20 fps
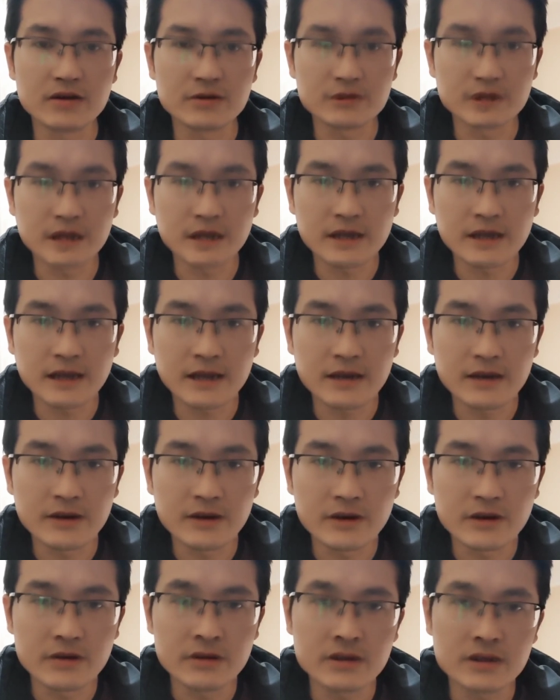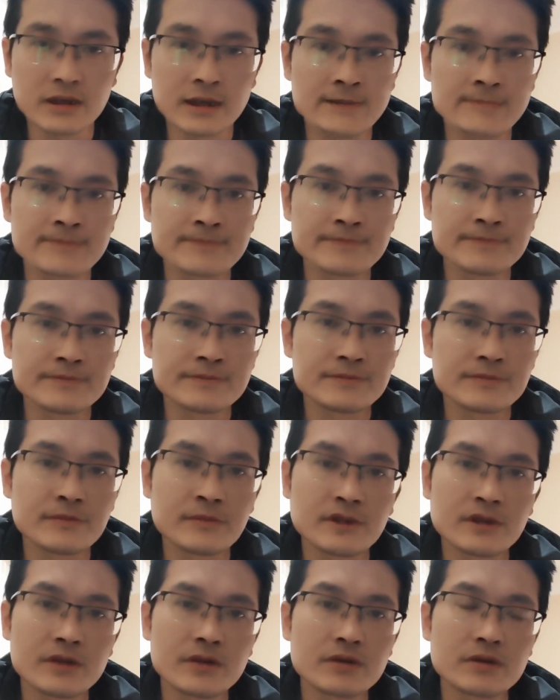首先，咱要了解，
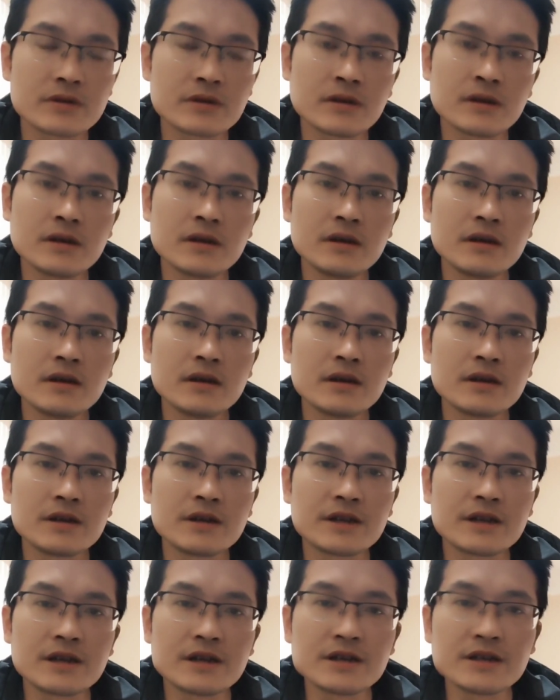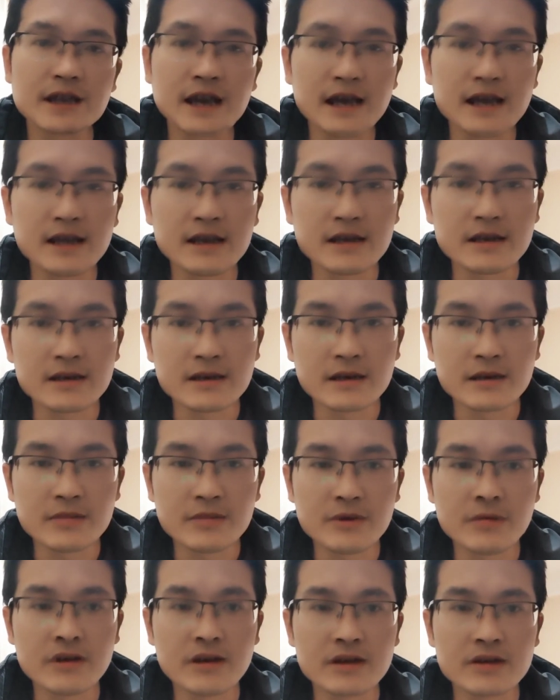就是你跟前的这个
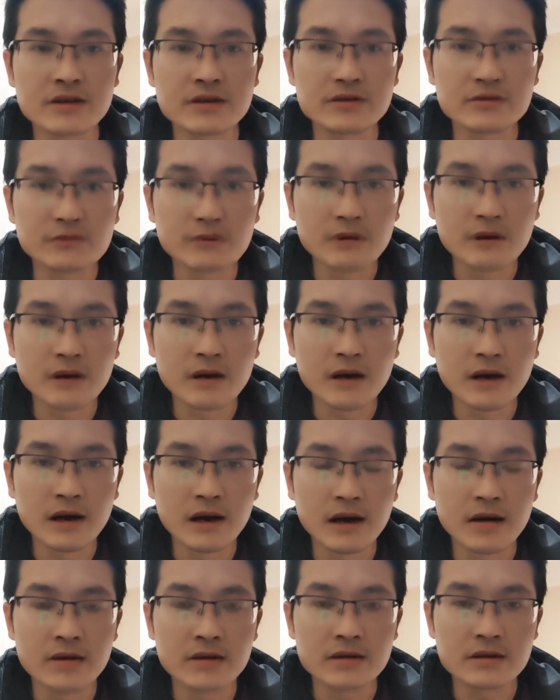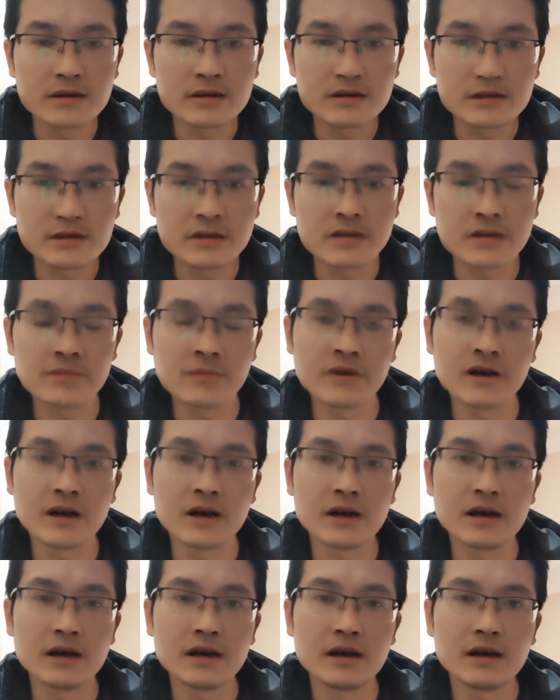蜜源植物啊是什么。